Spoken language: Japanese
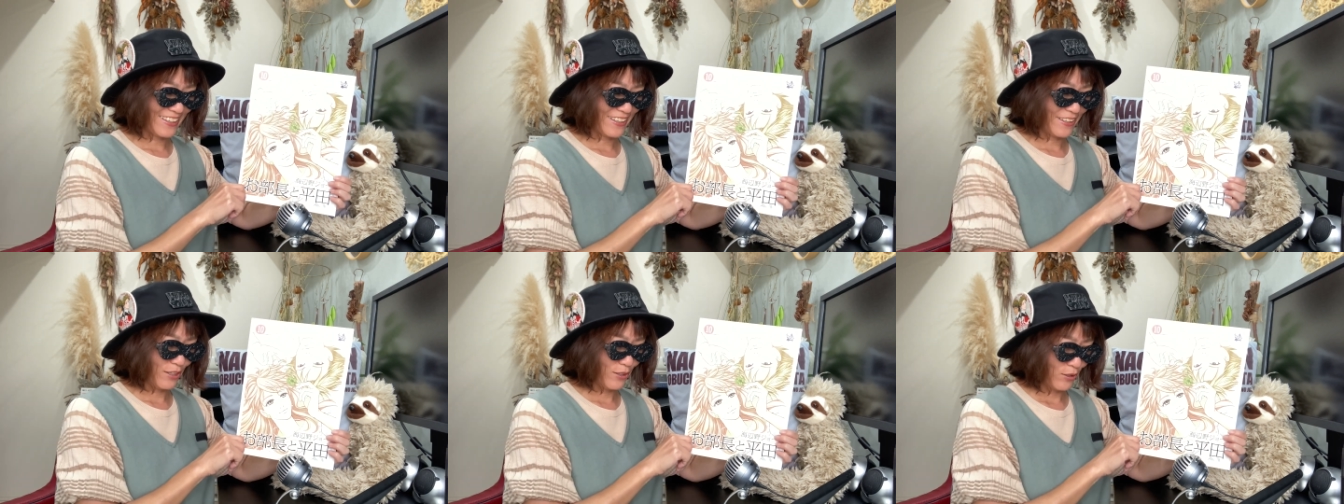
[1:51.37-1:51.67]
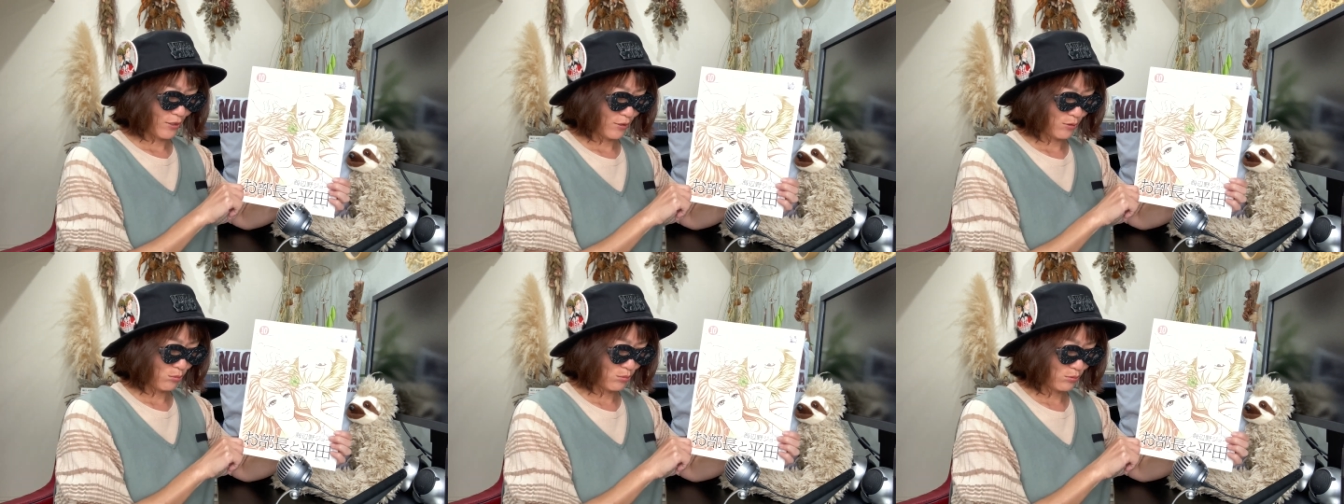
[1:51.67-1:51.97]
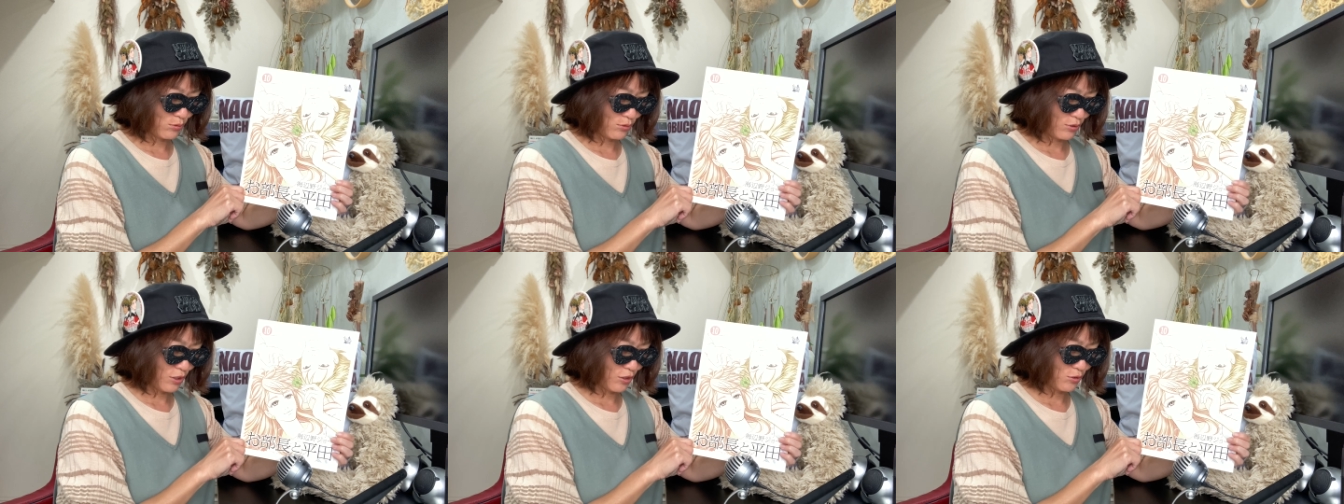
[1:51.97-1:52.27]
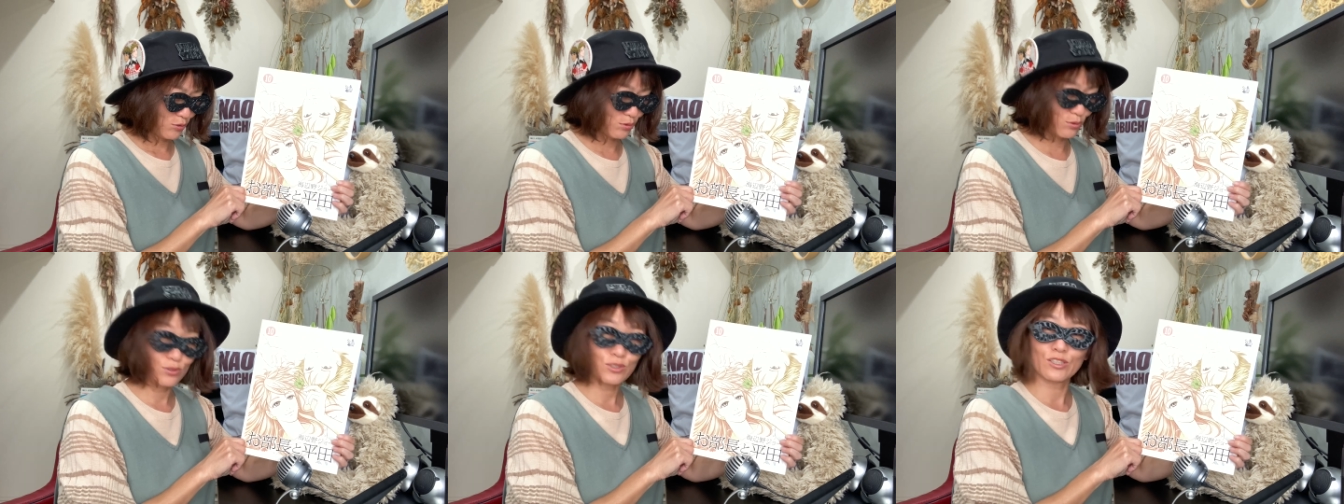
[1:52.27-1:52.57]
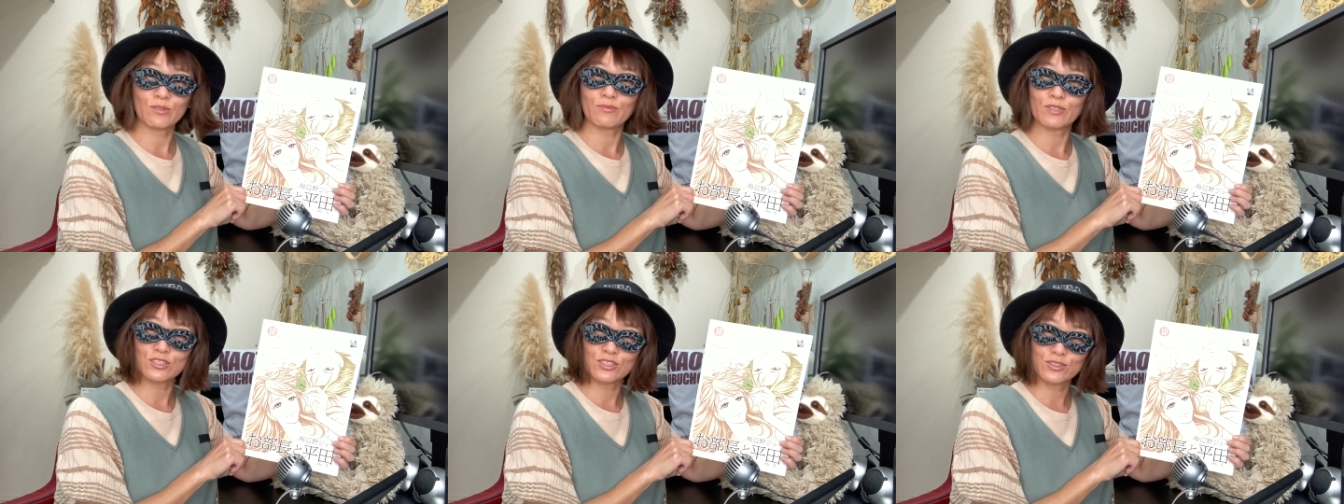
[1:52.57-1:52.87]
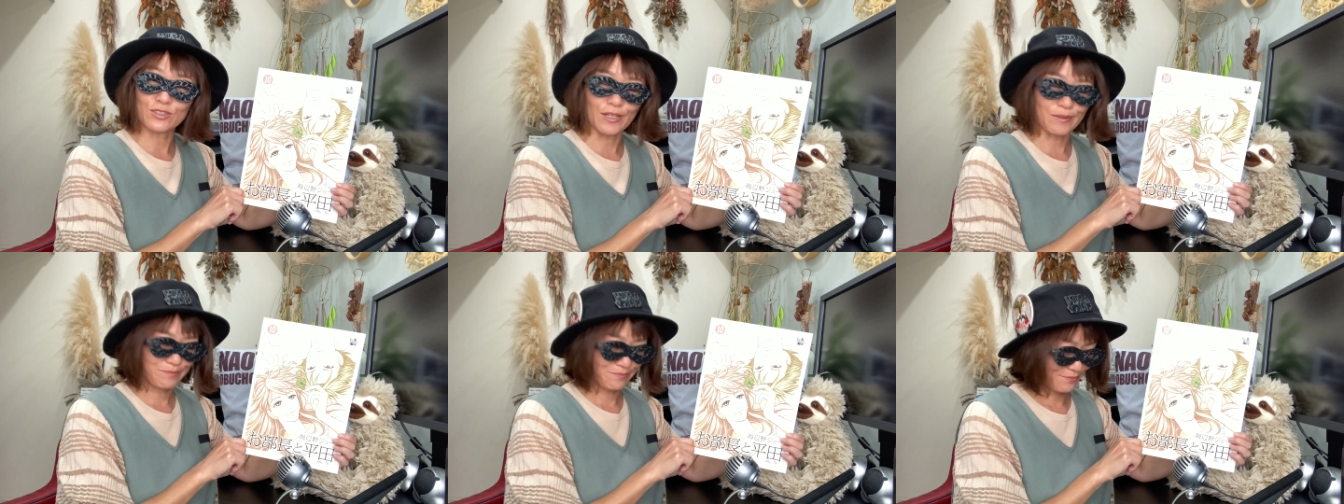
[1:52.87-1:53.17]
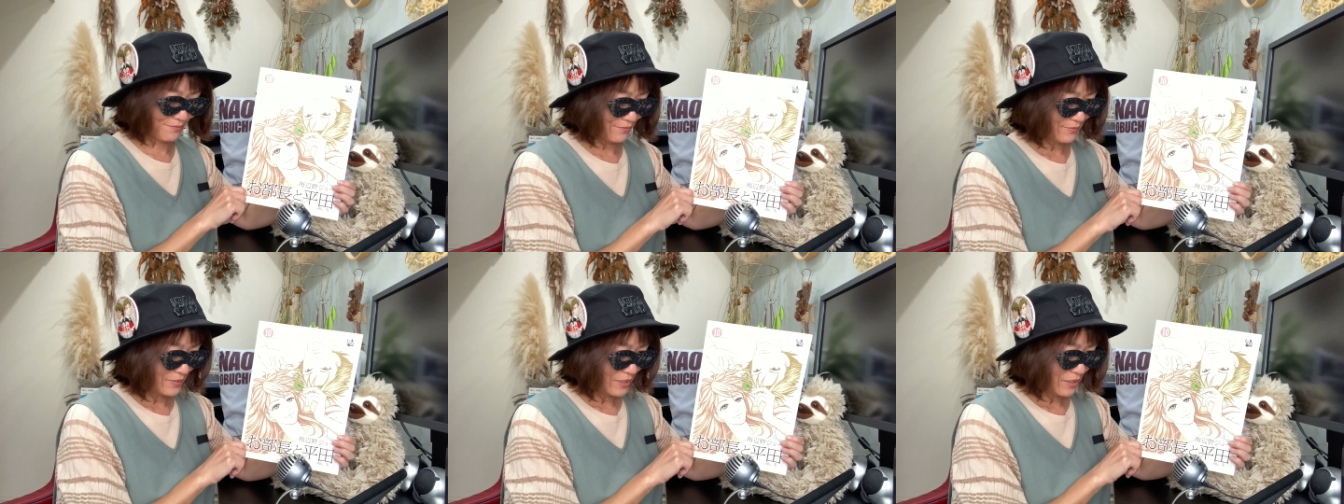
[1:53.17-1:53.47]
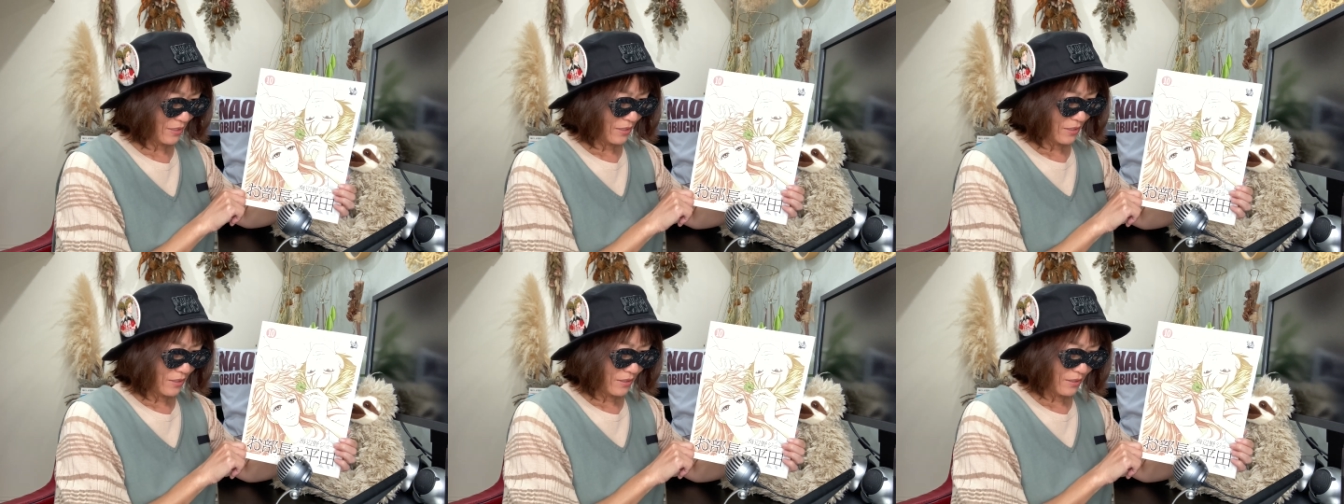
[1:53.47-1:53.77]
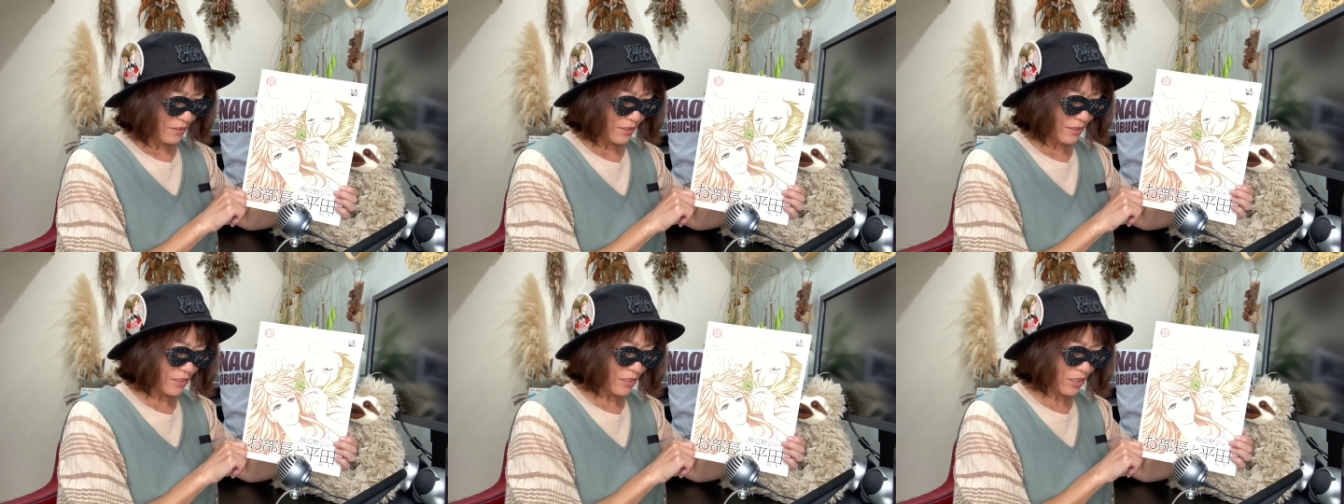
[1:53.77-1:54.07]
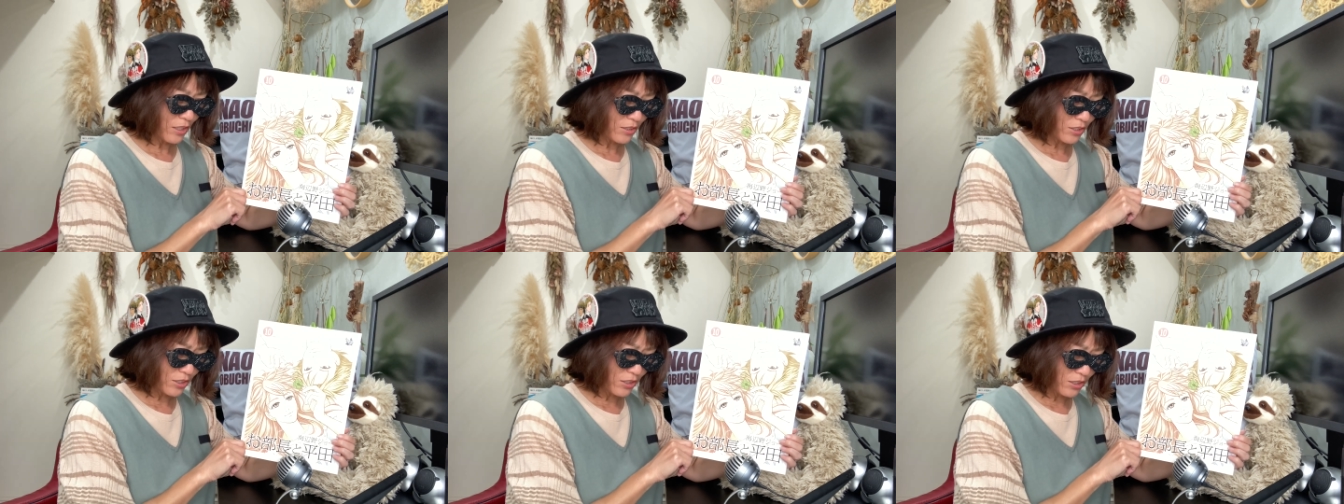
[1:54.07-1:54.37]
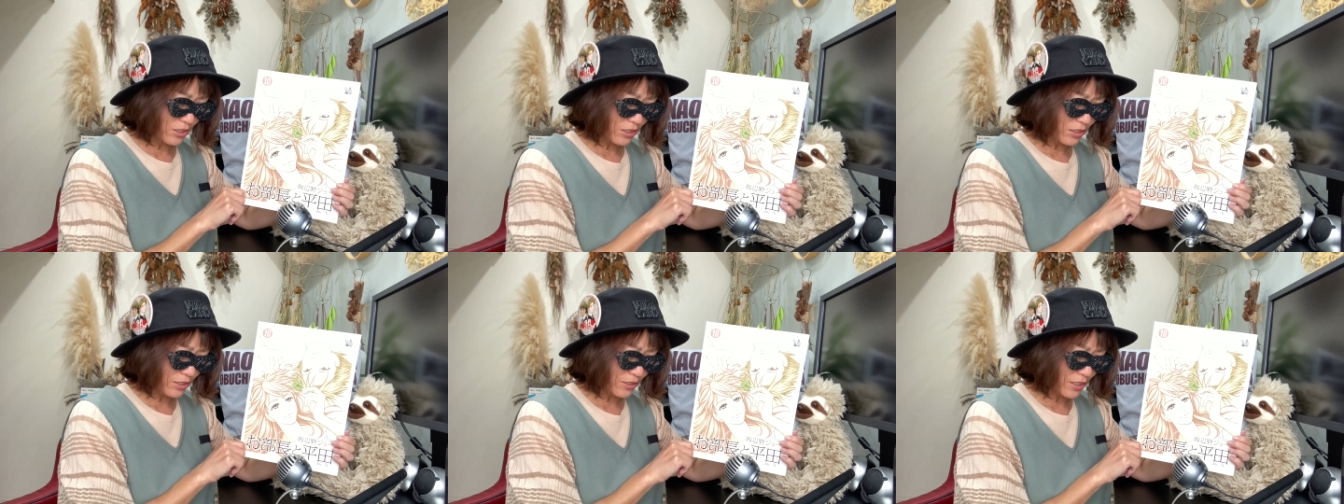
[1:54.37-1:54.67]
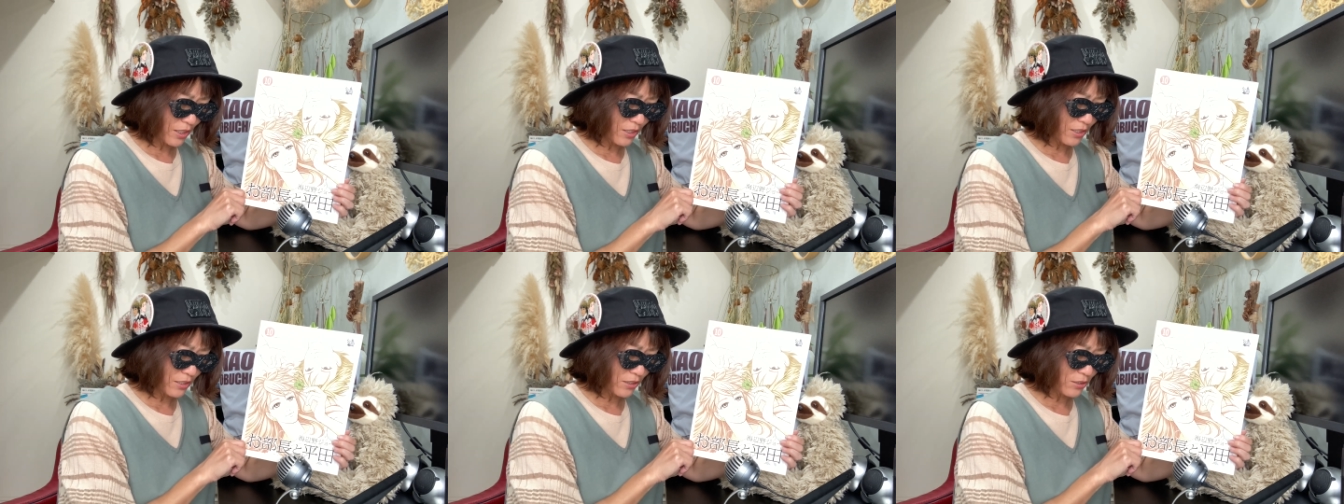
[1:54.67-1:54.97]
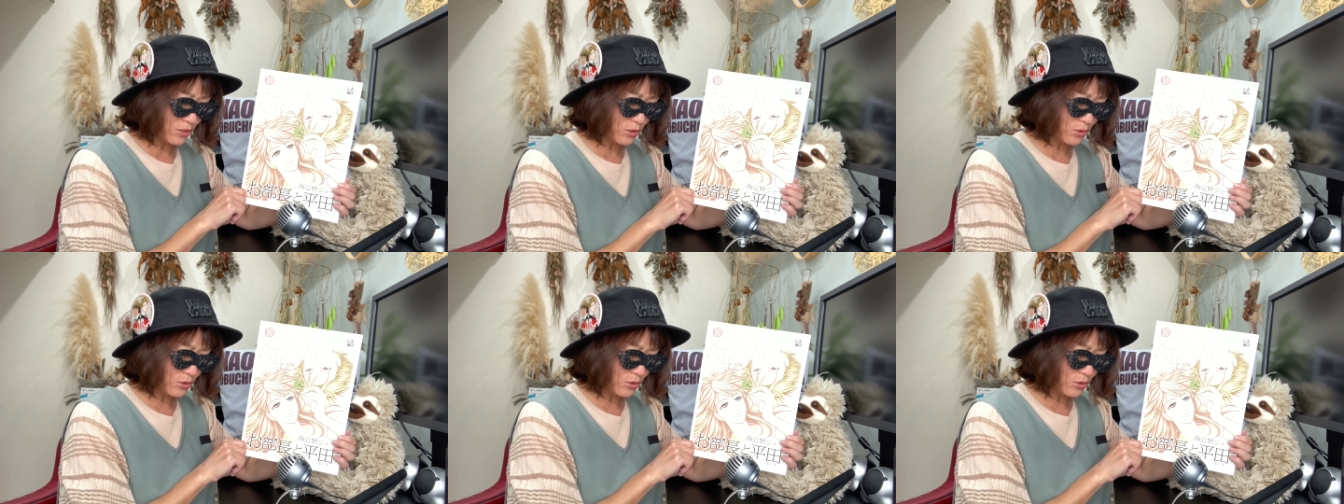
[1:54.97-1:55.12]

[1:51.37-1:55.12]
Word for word: えーと次続きまして絵が綺麗でス